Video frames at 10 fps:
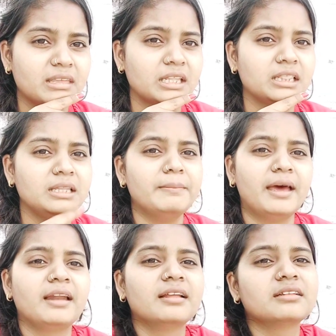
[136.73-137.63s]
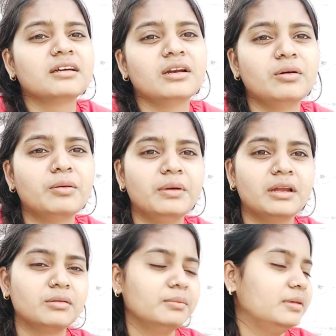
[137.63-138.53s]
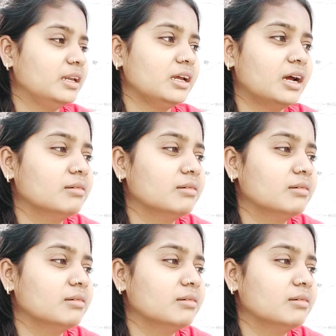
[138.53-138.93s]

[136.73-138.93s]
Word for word: इतनी मेहनत करिए हो मेरे को मेरी